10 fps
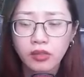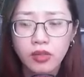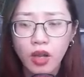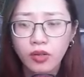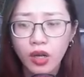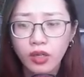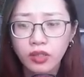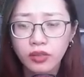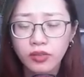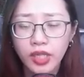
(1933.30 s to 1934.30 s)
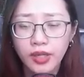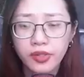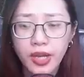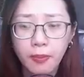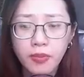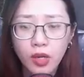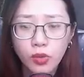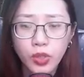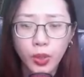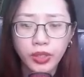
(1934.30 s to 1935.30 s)
Còn có nhịn rắm
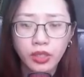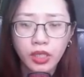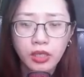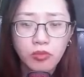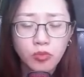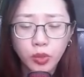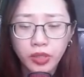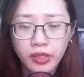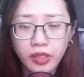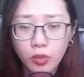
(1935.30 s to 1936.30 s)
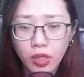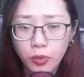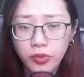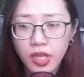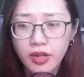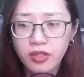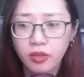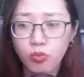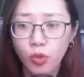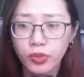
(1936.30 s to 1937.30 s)
lâu rồi, một khi không khống chế
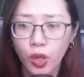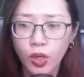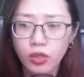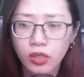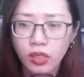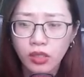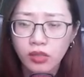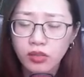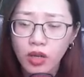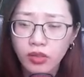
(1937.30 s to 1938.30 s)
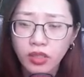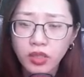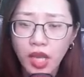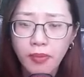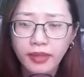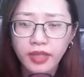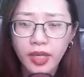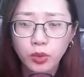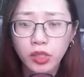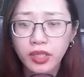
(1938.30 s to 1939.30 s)
được bùng nổ, còn có thể mang
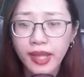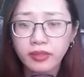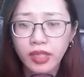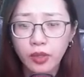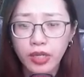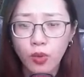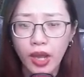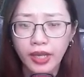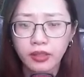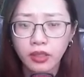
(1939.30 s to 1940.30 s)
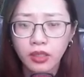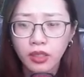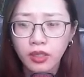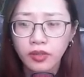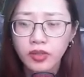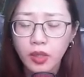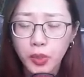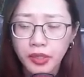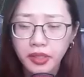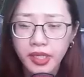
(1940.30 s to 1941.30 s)
theo thứ khác theo ra ngoài.
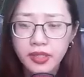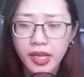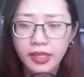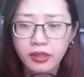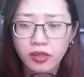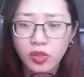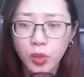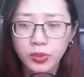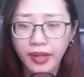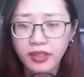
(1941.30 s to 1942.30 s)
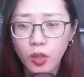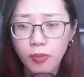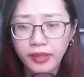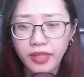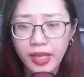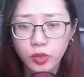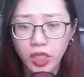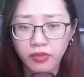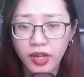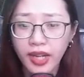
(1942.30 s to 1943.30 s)
Chân nguyên khí này cũng sẽ không mang theo
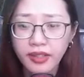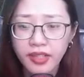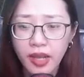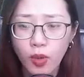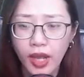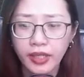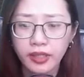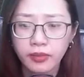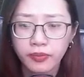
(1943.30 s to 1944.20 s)
sự bật khác ra ngoài.